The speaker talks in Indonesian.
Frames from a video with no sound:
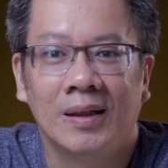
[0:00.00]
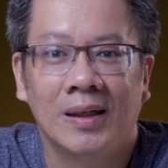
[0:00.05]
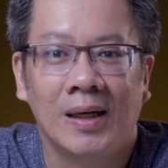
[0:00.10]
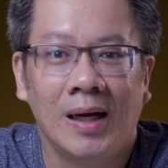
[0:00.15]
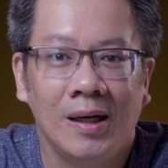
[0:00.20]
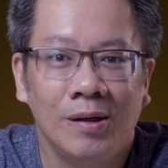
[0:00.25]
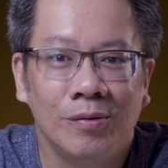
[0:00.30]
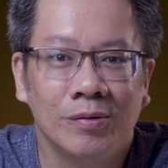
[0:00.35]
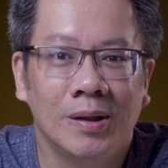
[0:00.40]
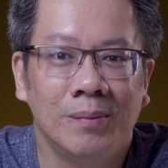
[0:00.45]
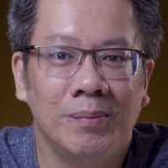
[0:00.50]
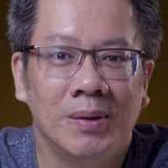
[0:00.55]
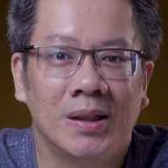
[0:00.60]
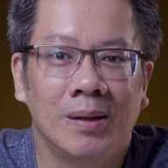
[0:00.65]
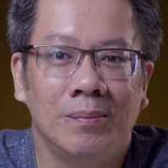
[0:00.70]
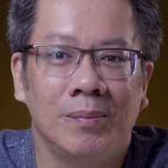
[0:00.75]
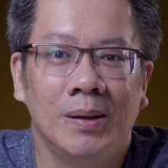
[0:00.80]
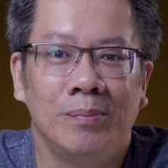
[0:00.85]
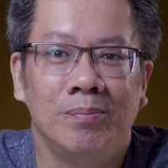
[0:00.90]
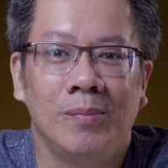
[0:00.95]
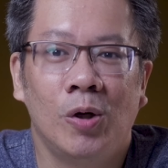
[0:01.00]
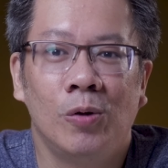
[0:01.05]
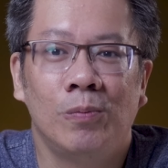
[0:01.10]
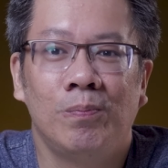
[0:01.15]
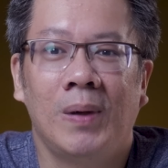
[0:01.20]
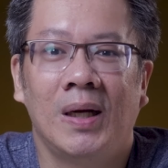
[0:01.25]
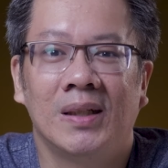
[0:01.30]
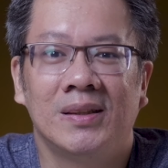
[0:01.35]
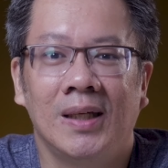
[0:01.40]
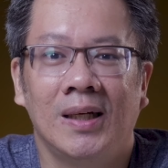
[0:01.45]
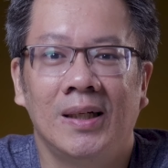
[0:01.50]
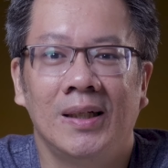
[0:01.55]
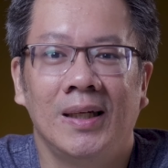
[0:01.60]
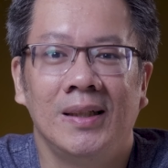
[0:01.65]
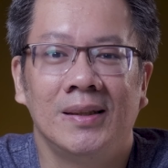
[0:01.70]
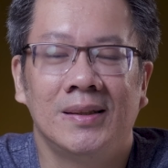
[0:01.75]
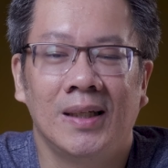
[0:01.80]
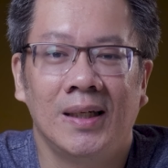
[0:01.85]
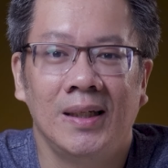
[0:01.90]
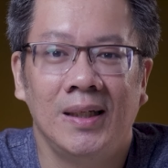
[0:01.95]
Kalau teman-teman mau pasang
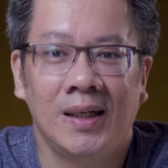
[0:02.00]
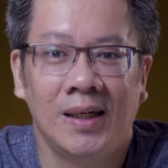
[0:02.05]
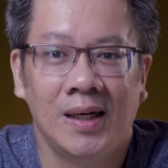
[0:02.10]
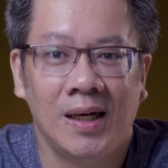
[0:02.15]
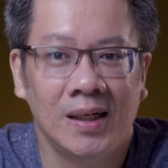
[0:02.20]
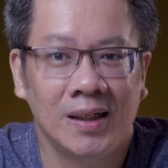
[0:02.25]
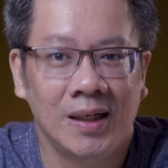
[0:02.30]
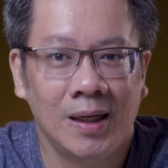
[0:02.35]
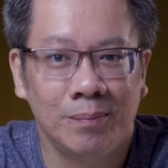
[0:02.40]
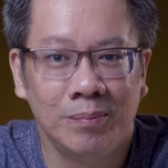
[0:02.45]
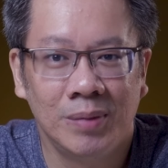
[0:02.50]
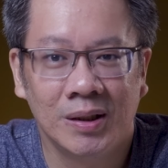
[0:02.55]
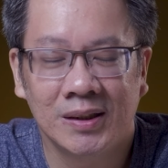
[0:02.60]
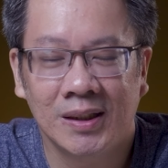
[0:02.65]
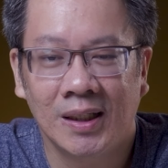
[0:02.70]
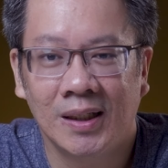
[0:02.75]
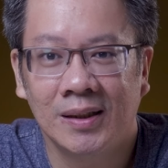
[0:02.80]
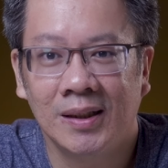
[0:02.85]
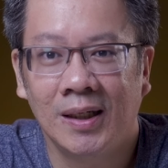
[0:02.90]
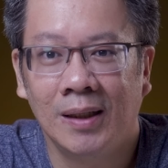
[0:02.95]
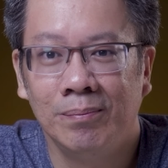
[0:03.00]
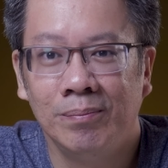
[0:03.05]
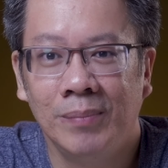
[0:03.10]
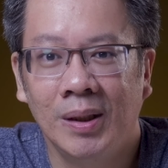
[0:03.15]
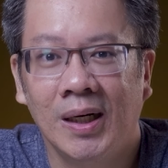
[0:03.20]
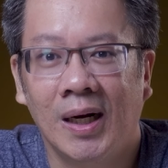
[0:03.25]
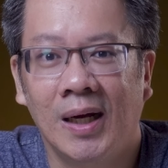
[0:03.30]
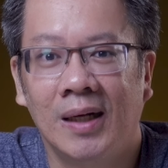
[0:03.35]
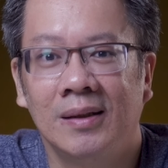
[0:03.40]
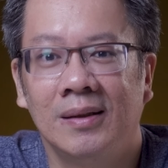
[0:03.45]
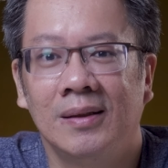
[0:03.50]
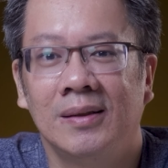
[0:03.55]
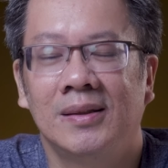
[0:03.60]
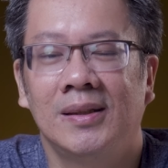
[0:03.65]
lensa yang agak besar dan berat,